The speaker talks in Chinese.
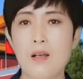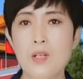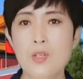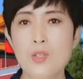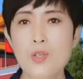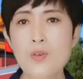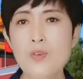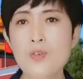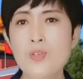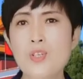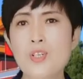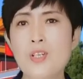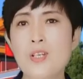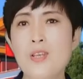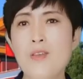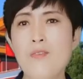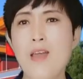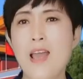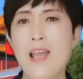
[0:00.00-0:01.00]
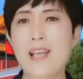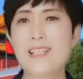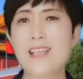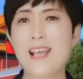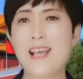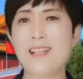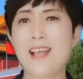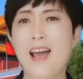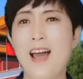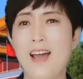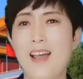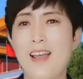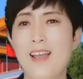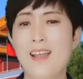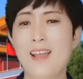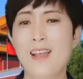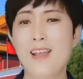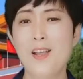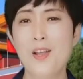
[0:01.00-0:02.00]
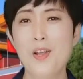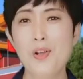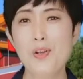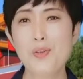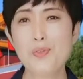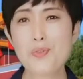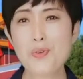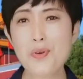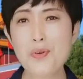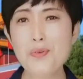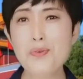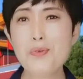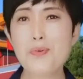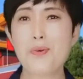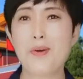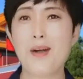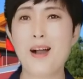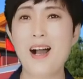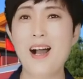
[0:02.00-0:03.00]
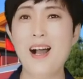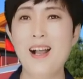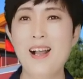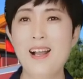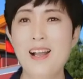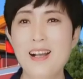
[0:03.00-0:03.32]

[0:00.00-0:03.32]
就是因为现在中国